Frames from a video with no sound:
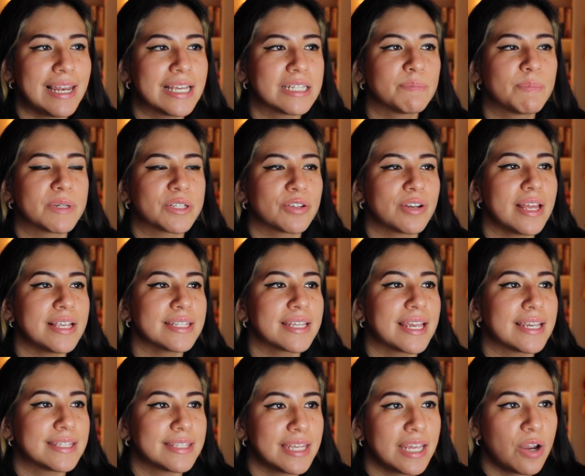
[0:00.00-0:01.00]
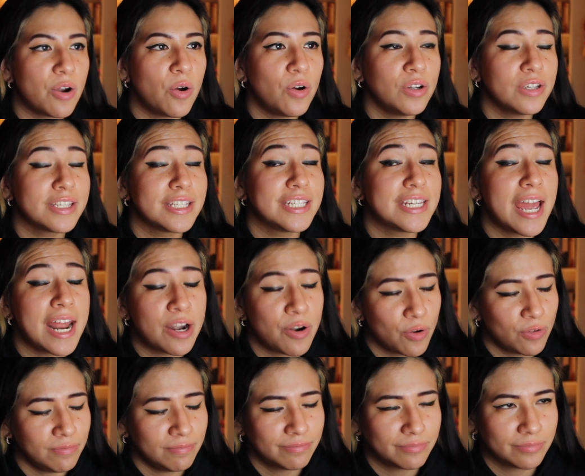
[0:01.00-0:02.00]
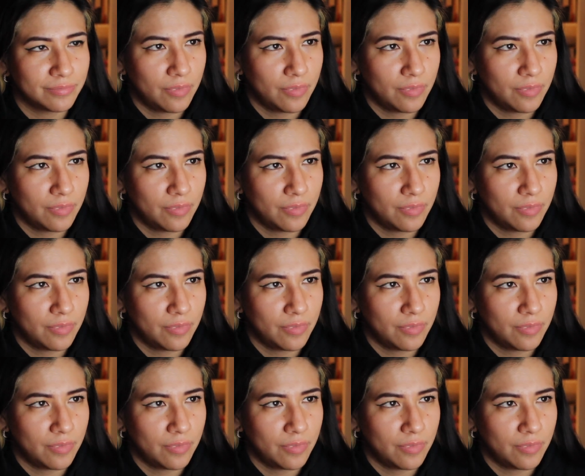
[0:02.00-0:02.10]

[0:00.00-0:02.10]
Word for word: las personas que sigo ya no,